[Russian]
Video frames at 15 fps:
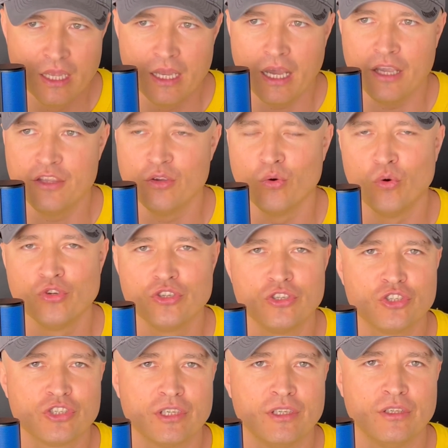они
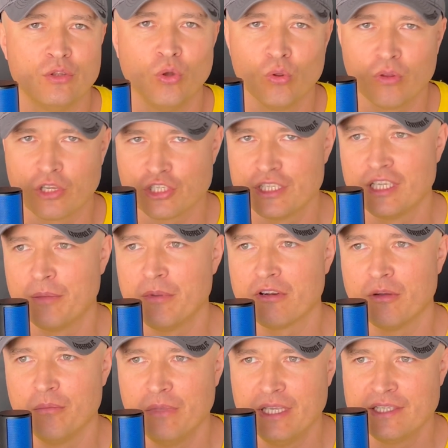очень шли, долго шли на
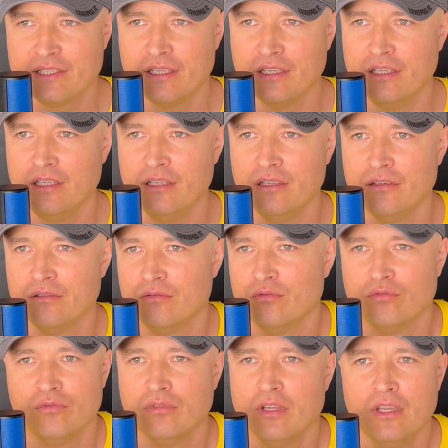первом месте, и,
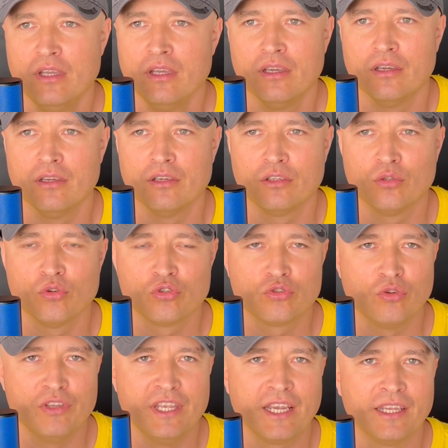ну, а, то,
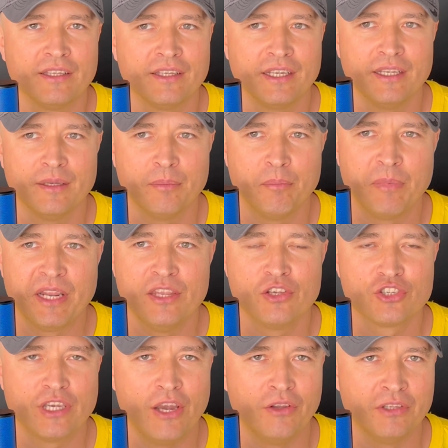что некоторые которые
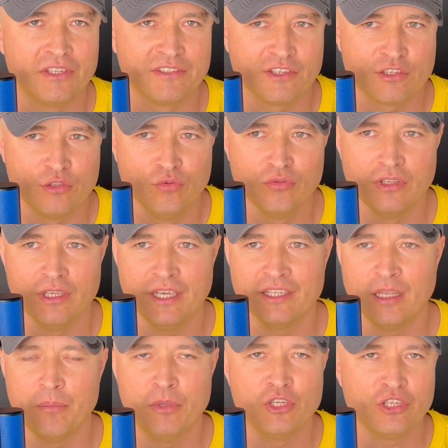принижают их заслуги,
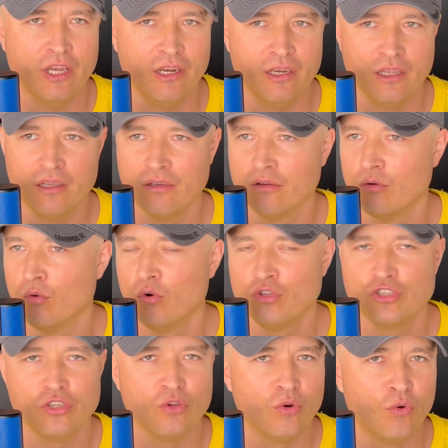это печально.
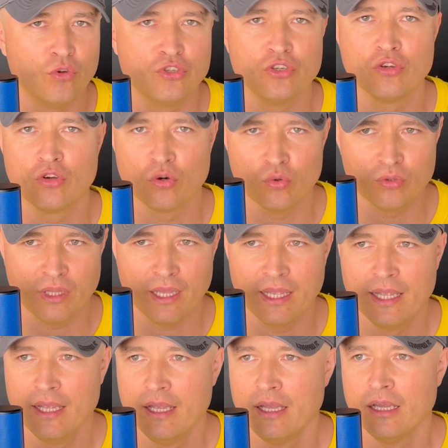Очень-очень круто.
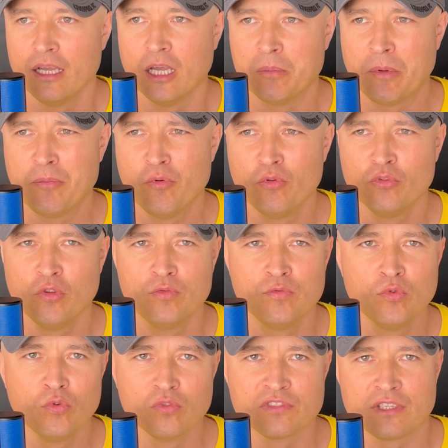А по поводу
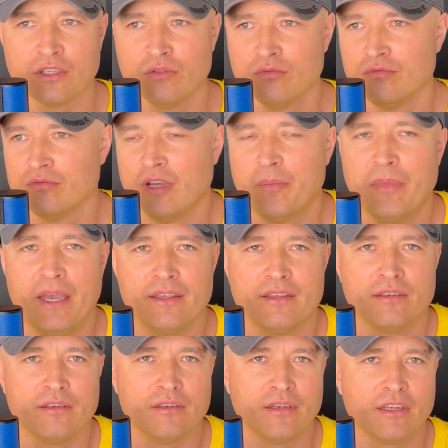Вулса, ну,
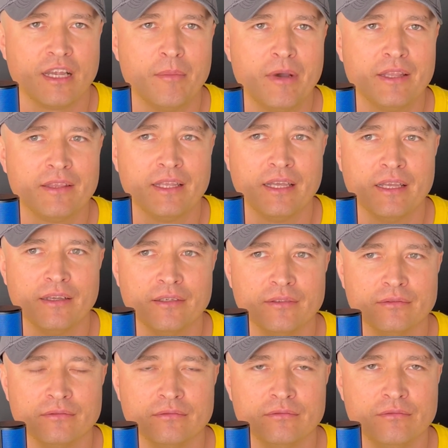опять, э, команда
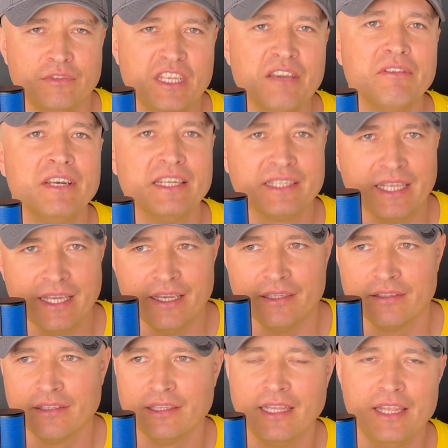не вылетает.
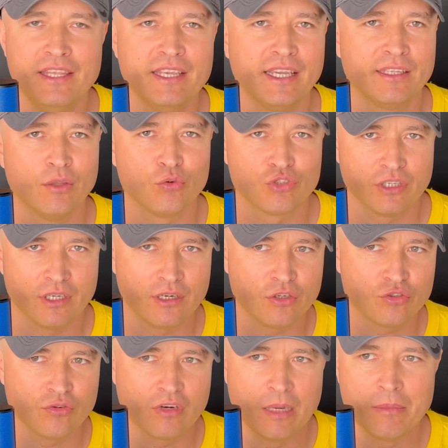Для них это уже
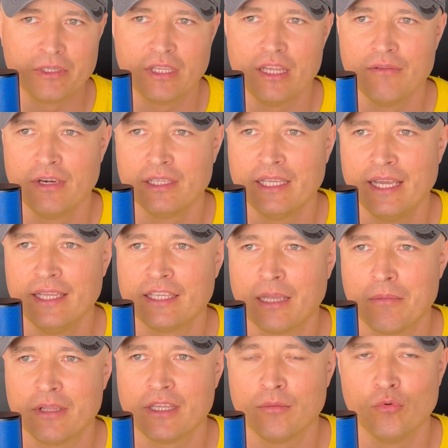хорошо. Команда не вылетает,
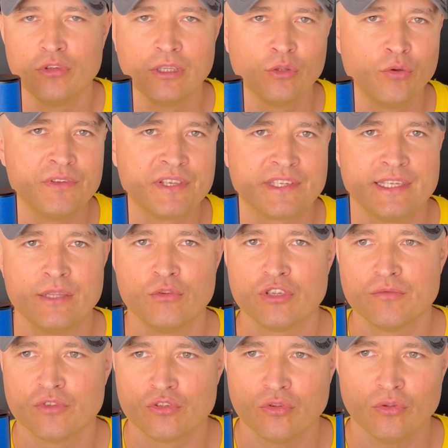команда будет готовиться к
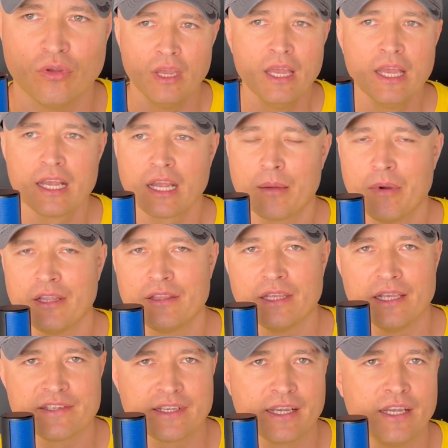следующему сезону.
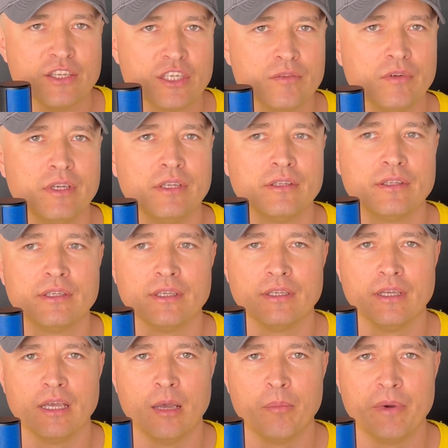Команда заканчивает
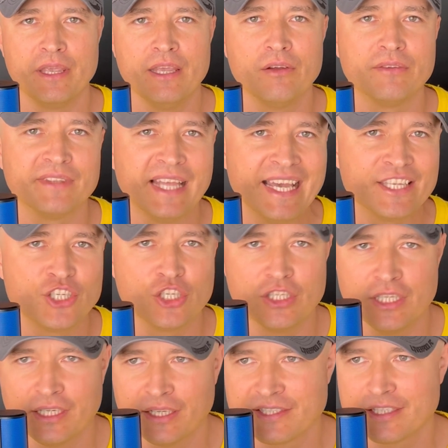э, АПЛ на
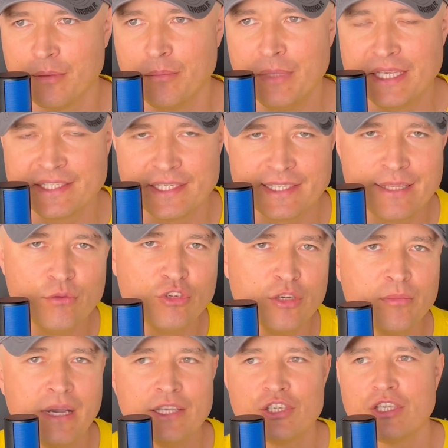14 месте.
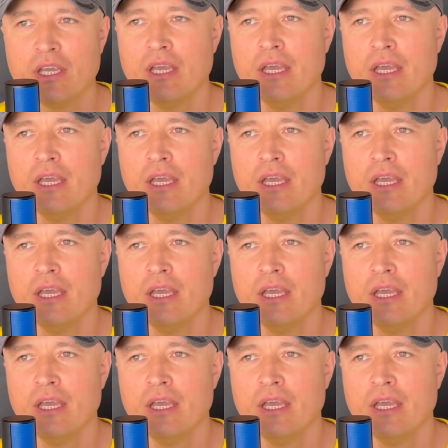Следующий матч